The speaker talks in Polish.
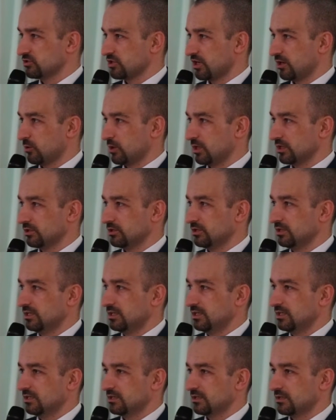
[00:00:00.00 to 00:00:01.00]
działań
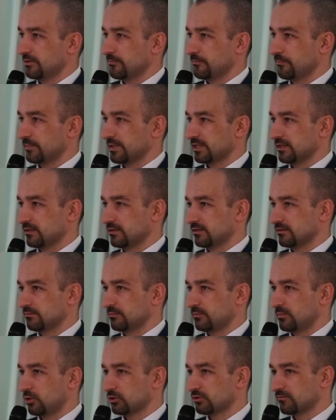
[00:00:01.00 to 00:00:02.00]

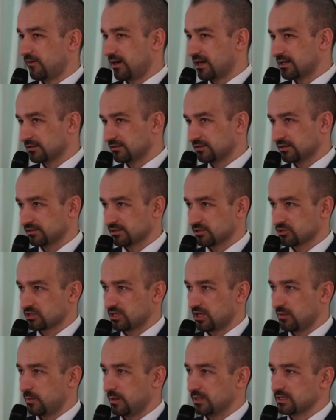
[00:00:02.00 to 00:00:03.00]
otwartych też
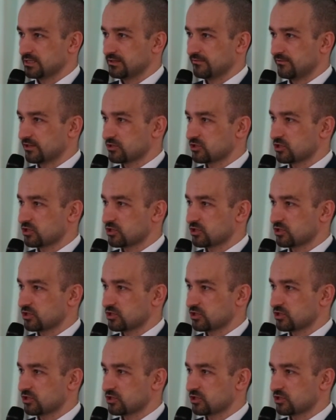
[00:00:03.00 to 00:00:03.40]
dla Państwa